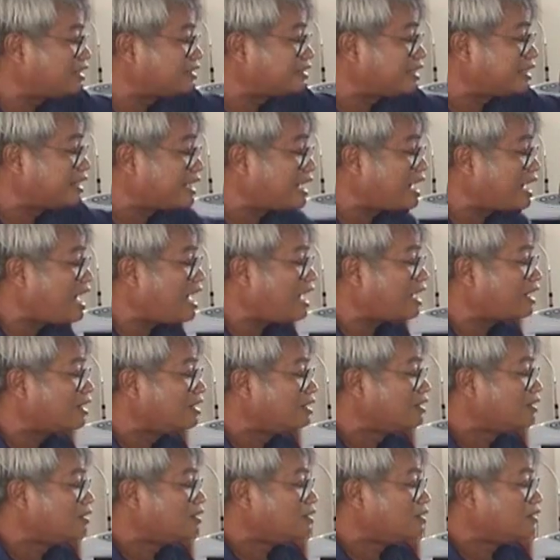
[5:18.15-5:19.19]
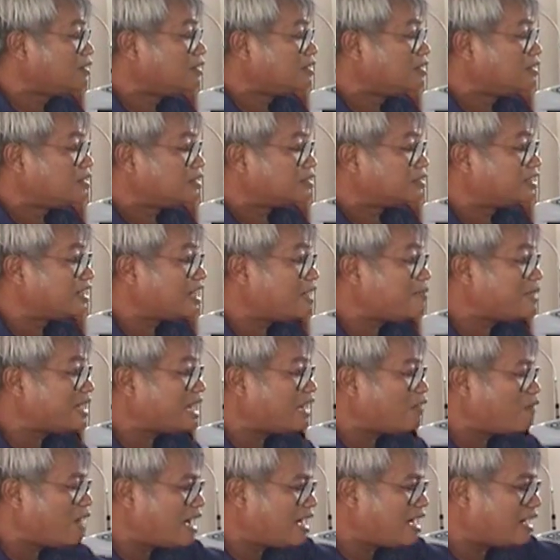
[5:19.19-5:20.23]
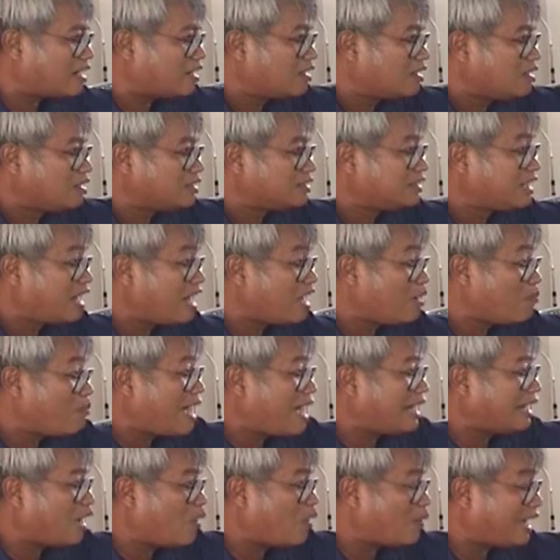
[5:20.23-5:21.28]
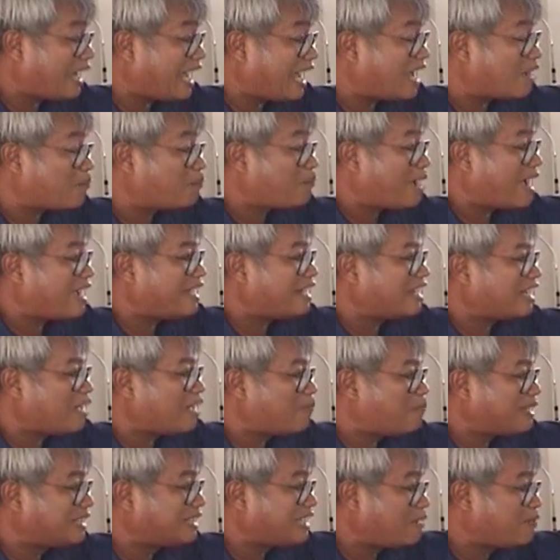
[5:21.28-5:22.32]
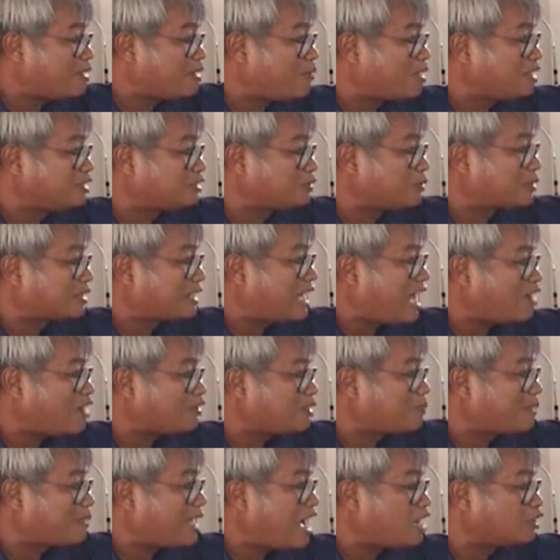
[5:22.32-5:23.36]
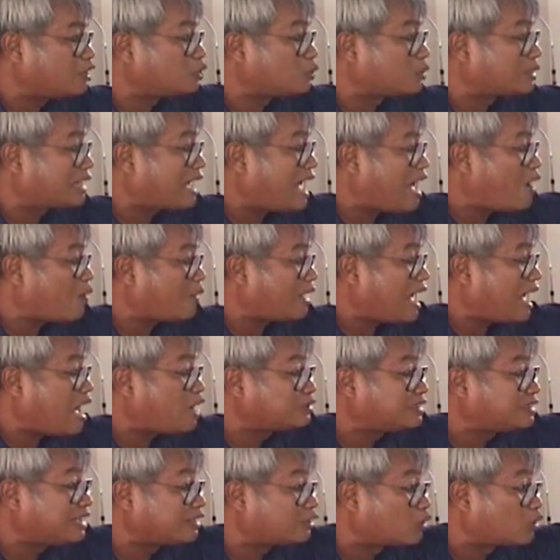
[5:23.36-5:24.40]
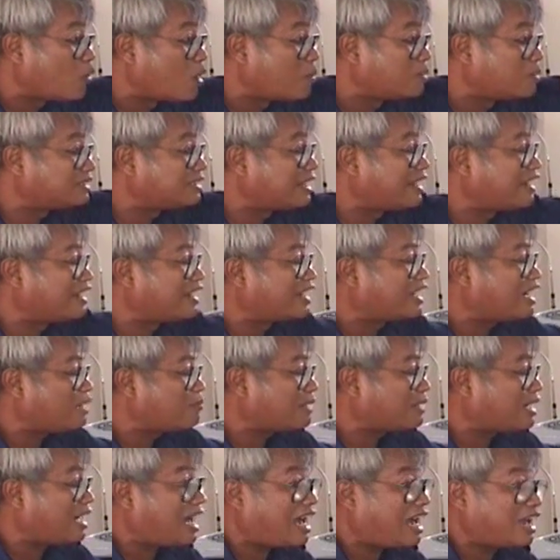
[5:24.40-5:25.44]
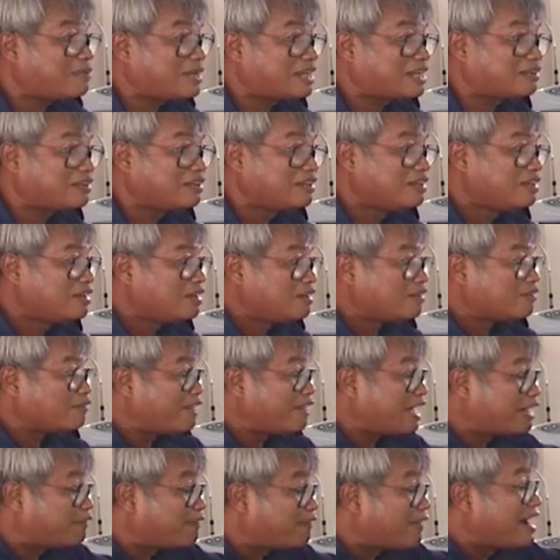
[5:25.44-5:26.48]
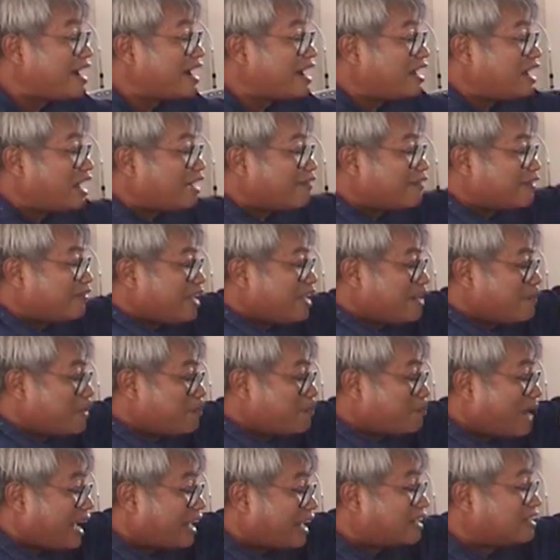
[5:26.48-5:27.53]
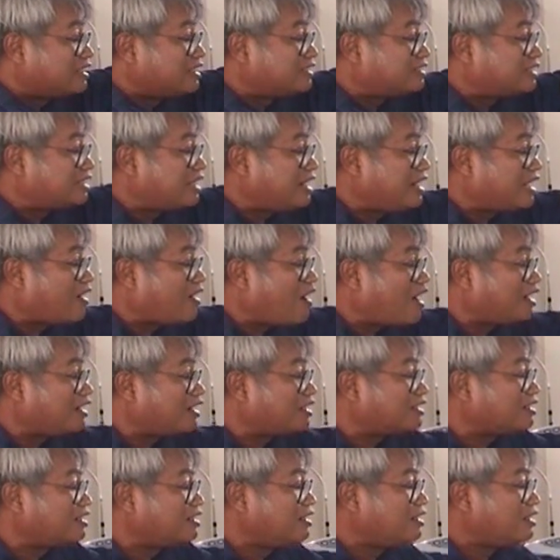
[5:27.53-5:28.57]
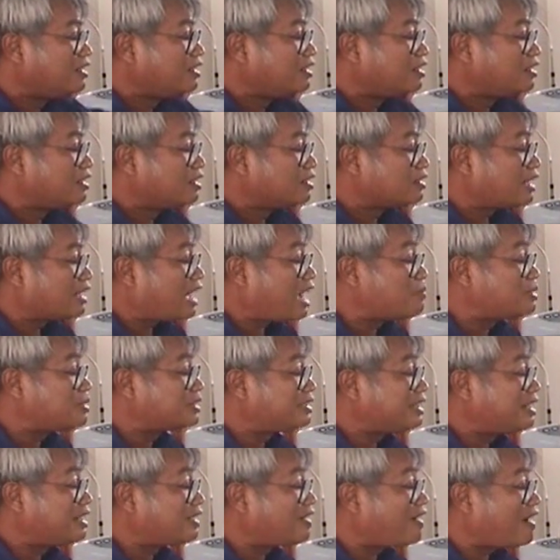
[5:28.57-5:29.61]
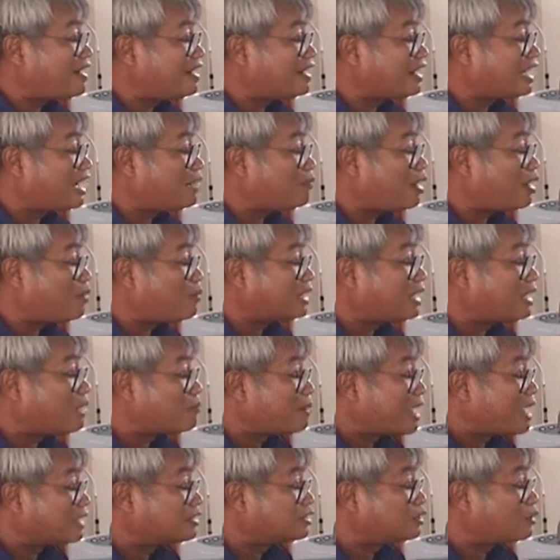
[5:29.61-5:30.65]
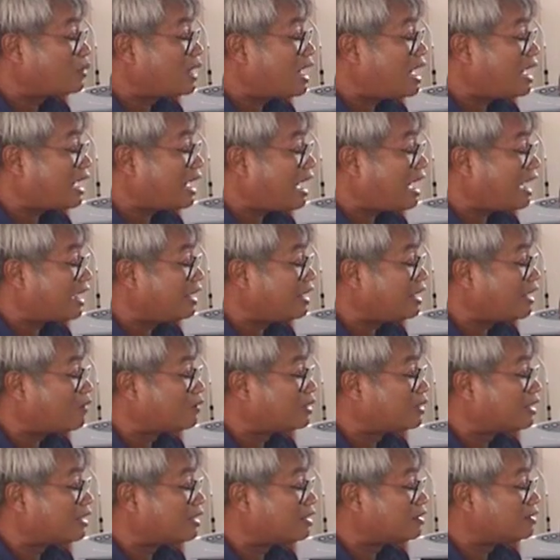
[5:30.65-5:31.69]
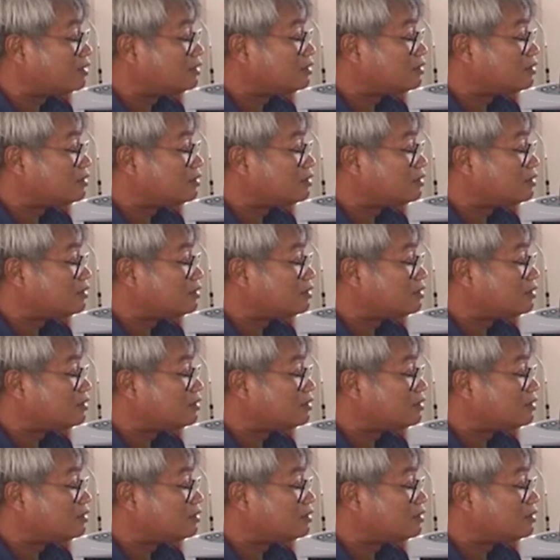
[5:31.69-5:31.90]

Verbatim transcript: คือซิลิก้าเชื่อไหมครับว่า เยอรมันเอาแกลบไปนะครับไป ทำให้บริสุทธิ์99.994ตัวเปอร์เซ็นต์นะครับขายเป็นเวเฟอร์เขาเรียกเวเฟอร์ เป็นแผ่นซิลิคอน กลายเป็นซิลิคอนนะครับเอามาทำแผงโซล่าขายเราเนี่ย